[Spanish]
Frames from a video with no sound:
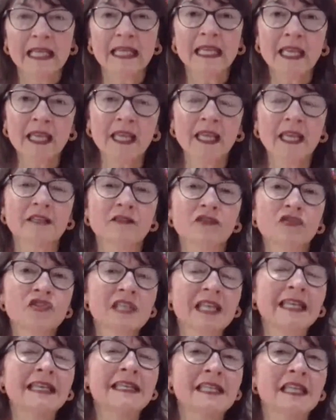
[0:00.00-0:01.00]
Y
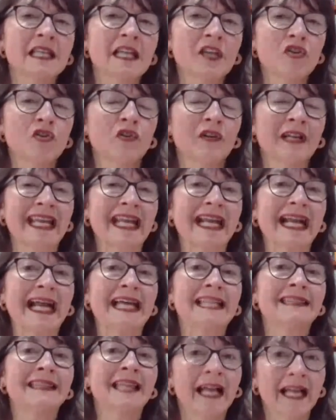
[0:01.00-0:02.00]
entonces quisiera yo
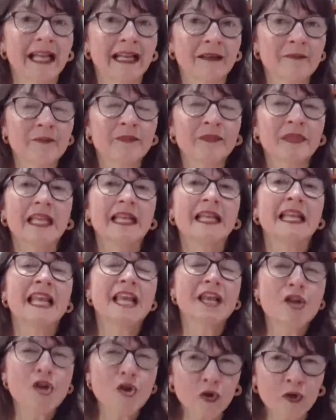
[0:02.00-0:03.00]
rescatar
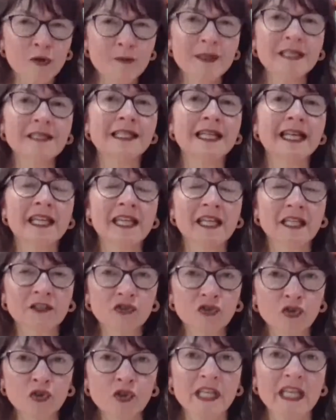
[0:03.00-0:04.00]
la enorme
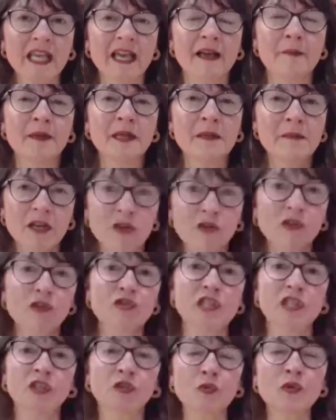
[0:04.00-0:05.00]
trayectoria, primero de
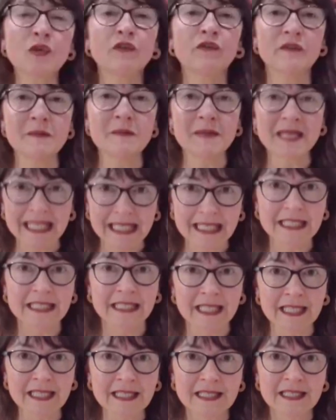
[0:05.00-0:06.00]
los estudios
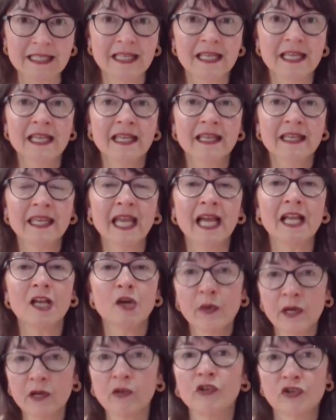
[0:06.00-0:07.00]
feministas, ya
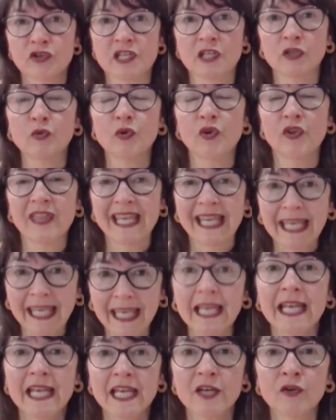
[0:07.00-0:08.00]
luego de los estudios de
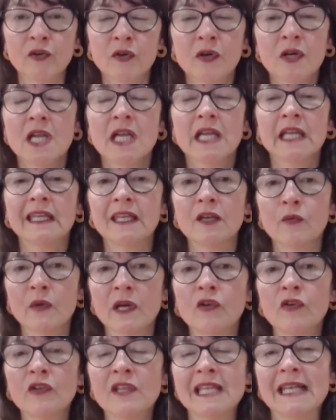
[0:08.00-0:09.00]
género y
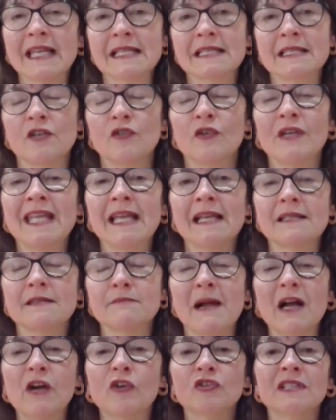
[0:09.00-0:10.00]
luego de las teorías
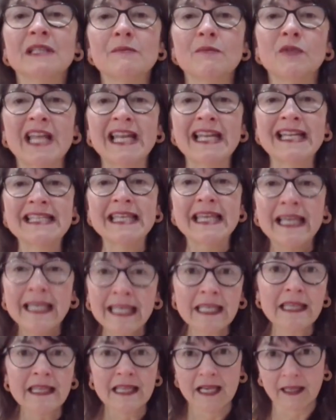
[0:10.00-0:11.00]
más contemporáneas y
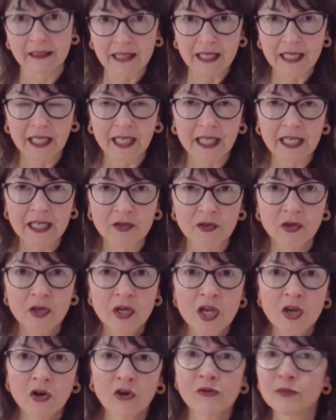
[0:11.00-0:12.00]
críticas del género,
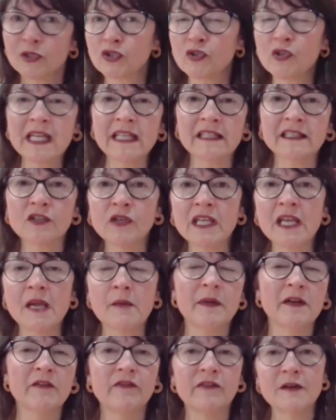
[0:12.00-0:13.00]
como todas las
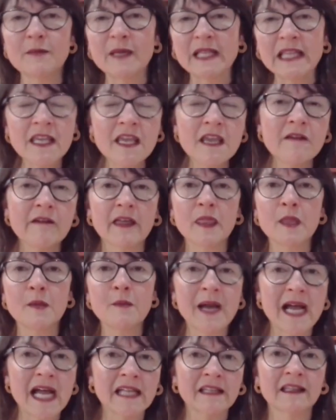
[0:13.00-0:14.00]
teorías performativas de
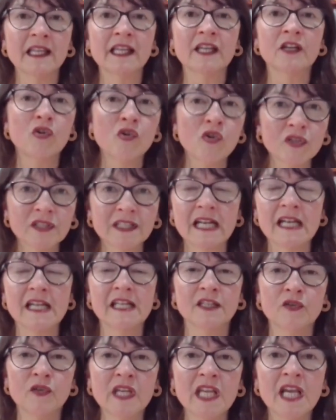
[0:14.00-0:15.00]
Butler, otras,
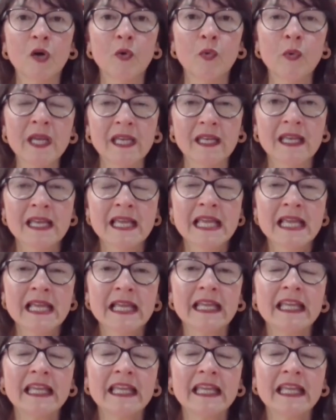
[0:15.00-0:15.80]
la teoría queer.